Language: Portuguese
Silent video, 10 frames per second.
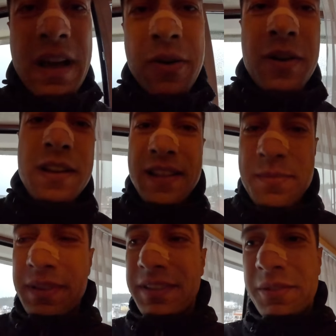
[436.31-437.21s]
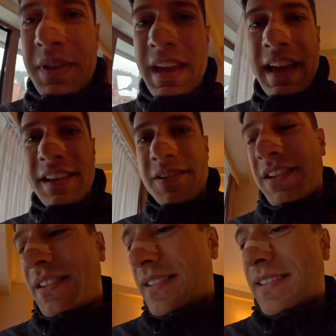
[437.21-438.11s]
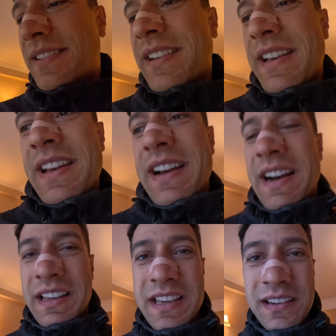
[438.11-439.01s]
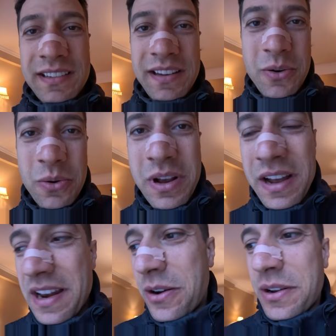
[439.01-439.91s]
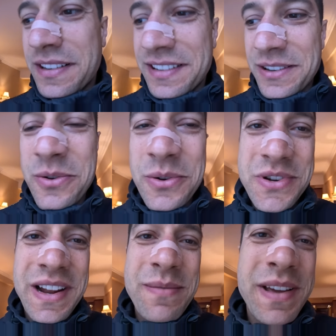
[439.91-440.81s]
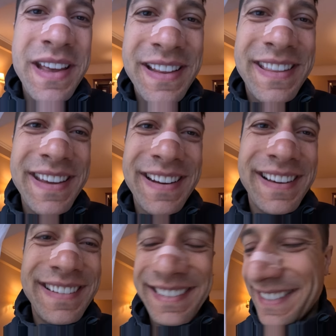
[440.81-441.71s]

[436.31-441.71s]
na hora, né? Porque senão derrete. Aqui eles têm que colocar na hora, que senão congela a banheira inteira.